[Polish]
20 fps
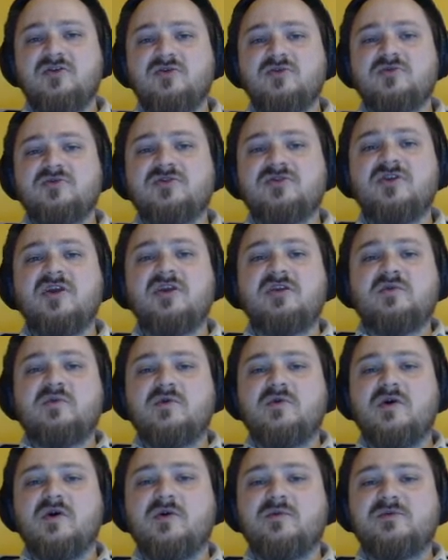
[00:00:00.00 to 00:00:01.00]
już
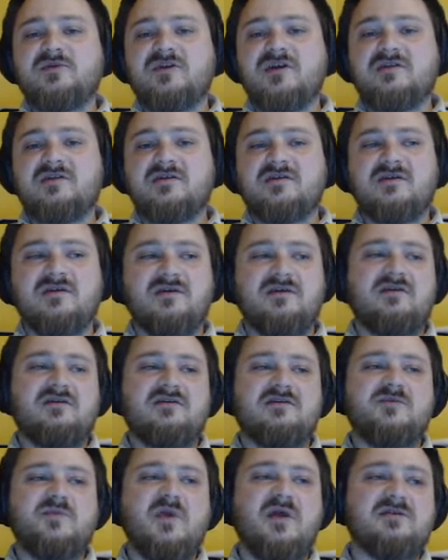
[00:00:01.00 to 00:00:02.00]
niedługo przed
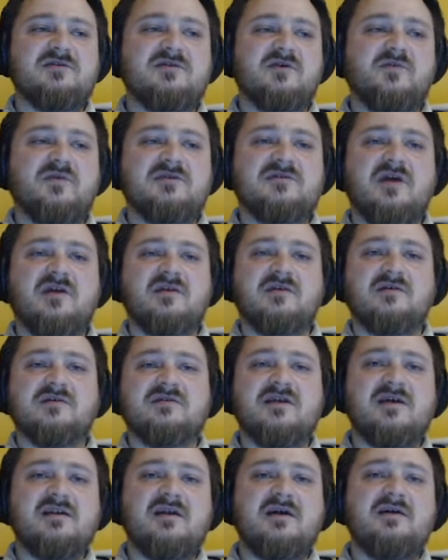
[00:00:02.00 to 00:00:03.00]
e, śmiercią pastora
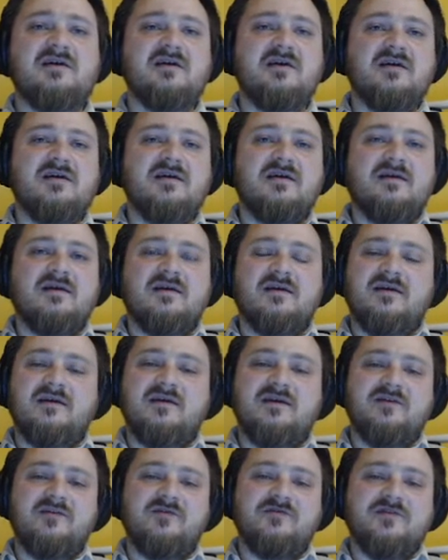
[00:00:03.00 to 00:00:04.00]
Russella
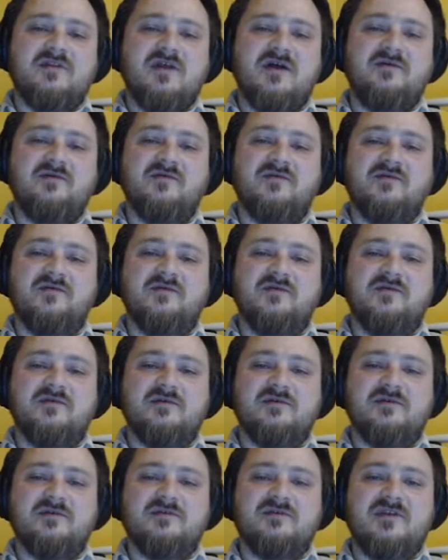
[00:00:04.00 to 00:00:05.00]
e, tam,
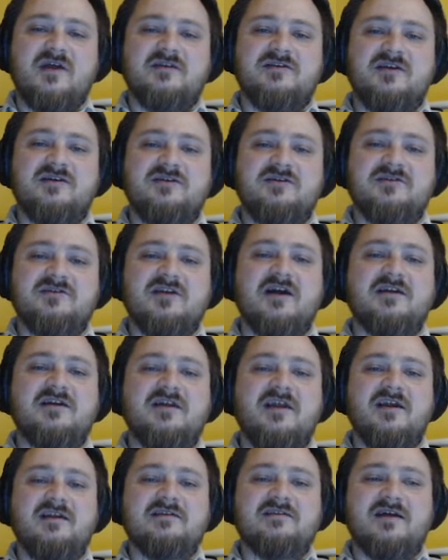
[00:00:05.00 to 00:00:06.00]
ta część
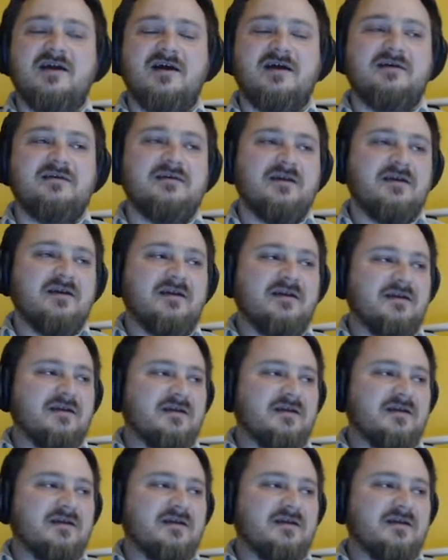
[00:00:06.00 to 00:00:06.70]
angielska,